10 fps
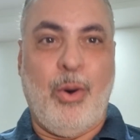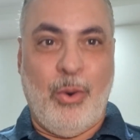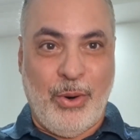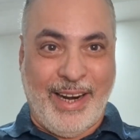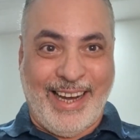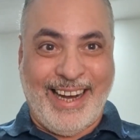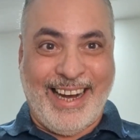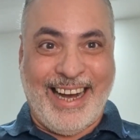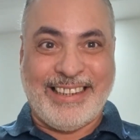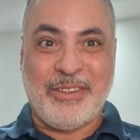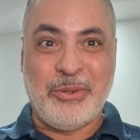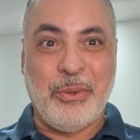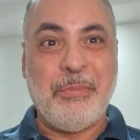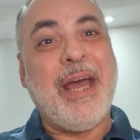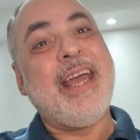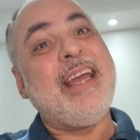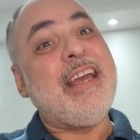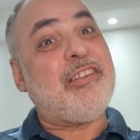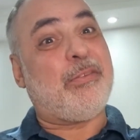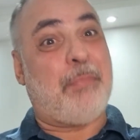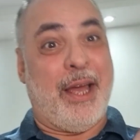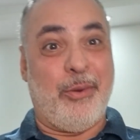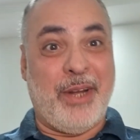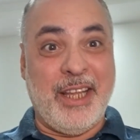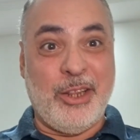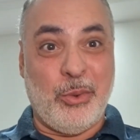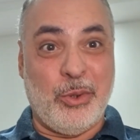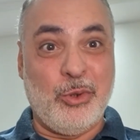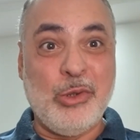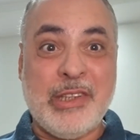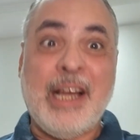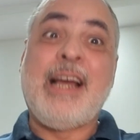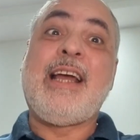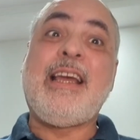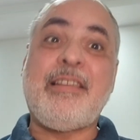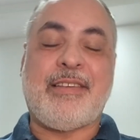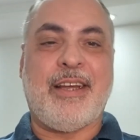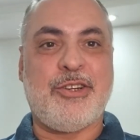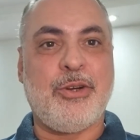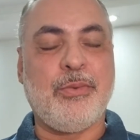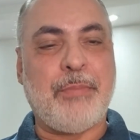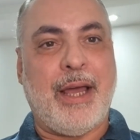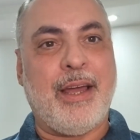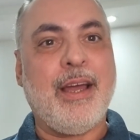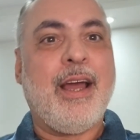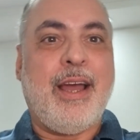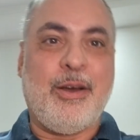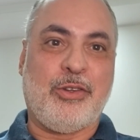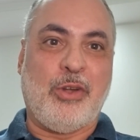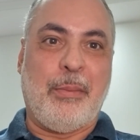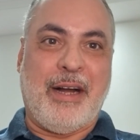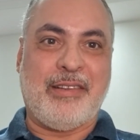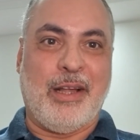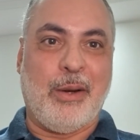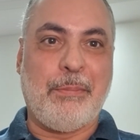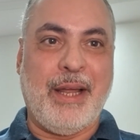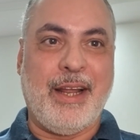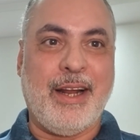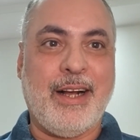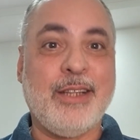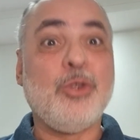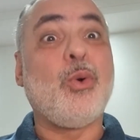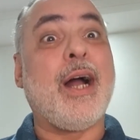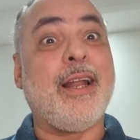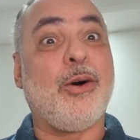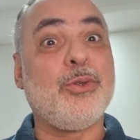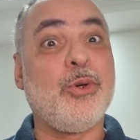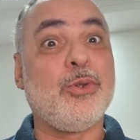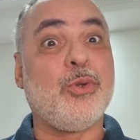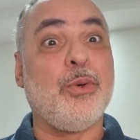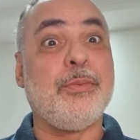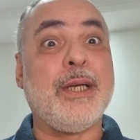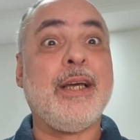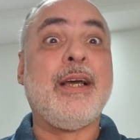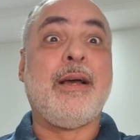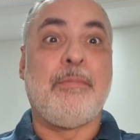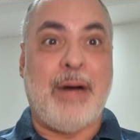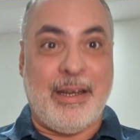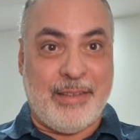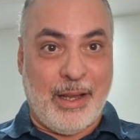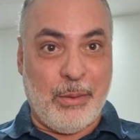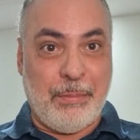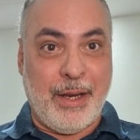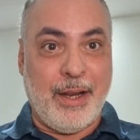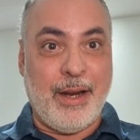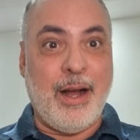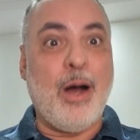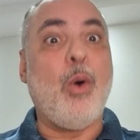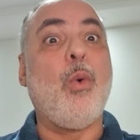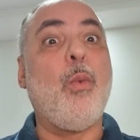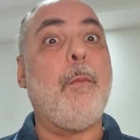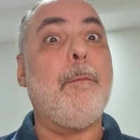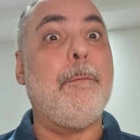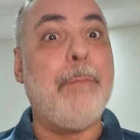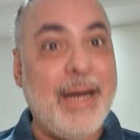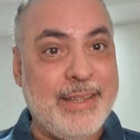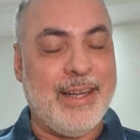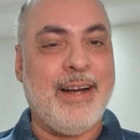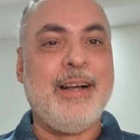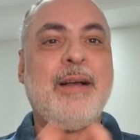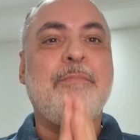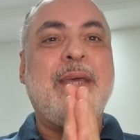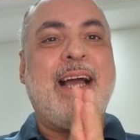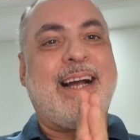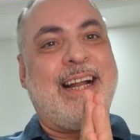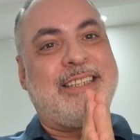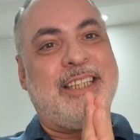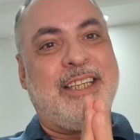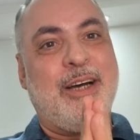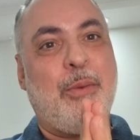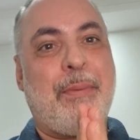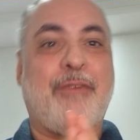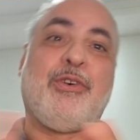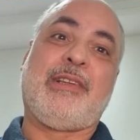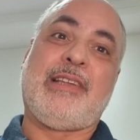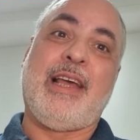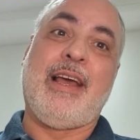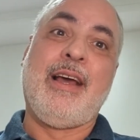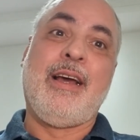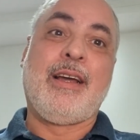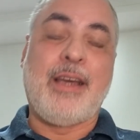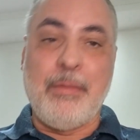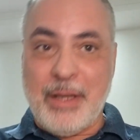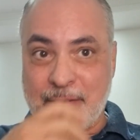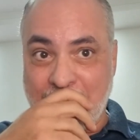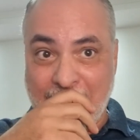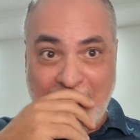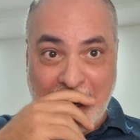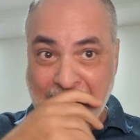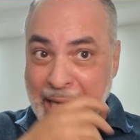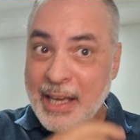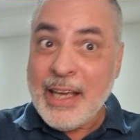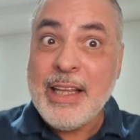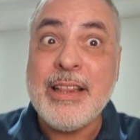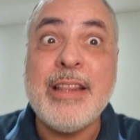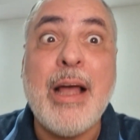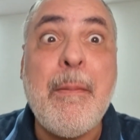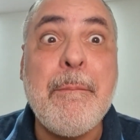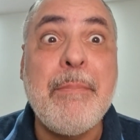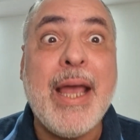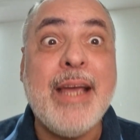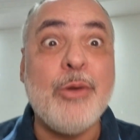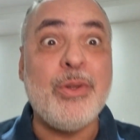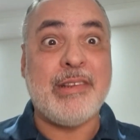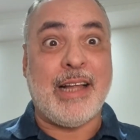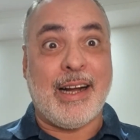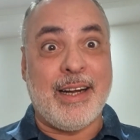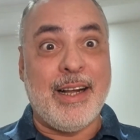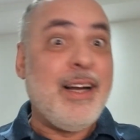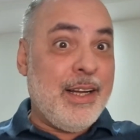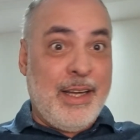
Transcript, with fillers: Olá, tudo bem? Espero que todos estejam bem. Eu sou Marcelo Pereira, do canal do YouTube Marcelo Pereira Umbanda. Minha gratidão para você que me segue aqui e também no Instagram